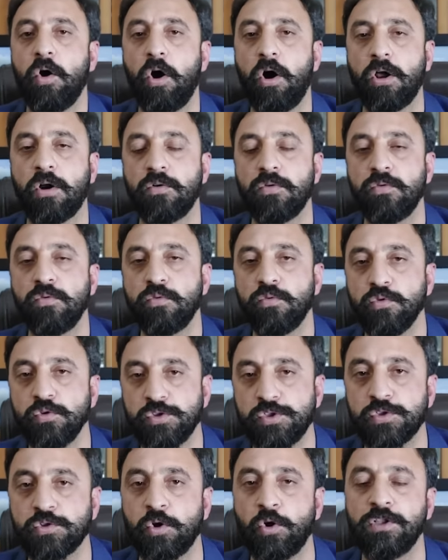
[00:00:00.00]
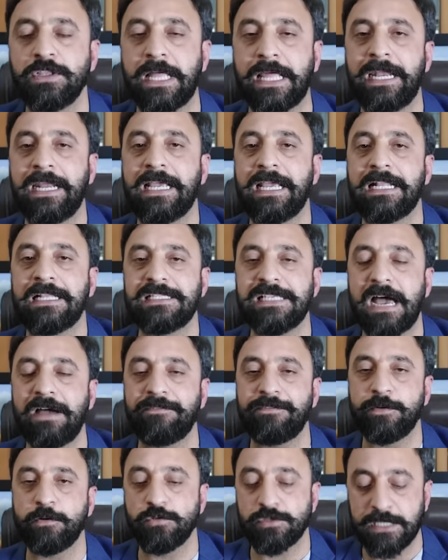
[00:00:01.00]
और उसको तहरीक
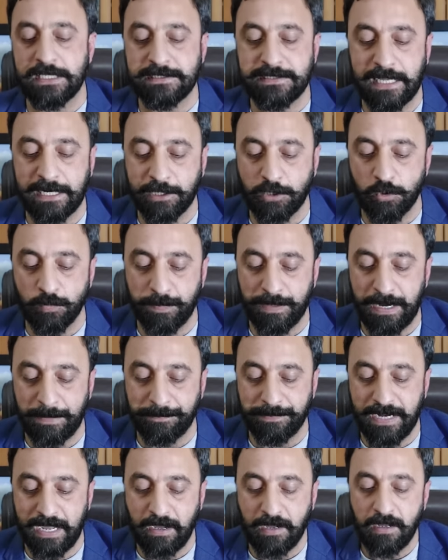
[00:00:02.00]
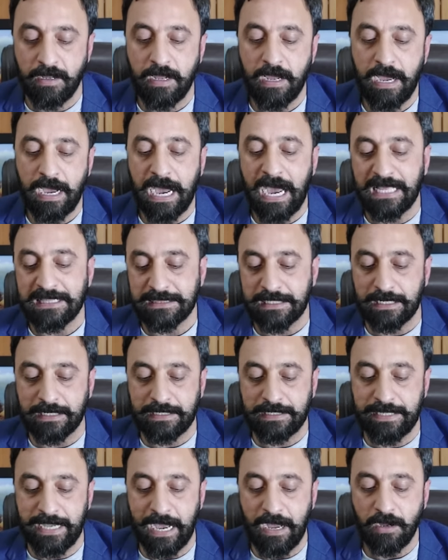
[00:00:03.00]
इंसाफ ने उसके सर के ऊपर अपना हाथ
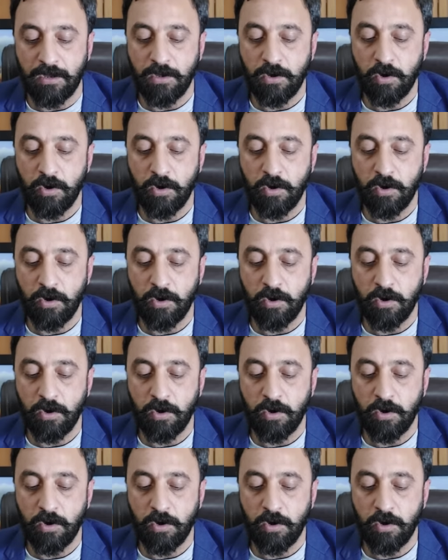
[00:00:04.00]
रख लिया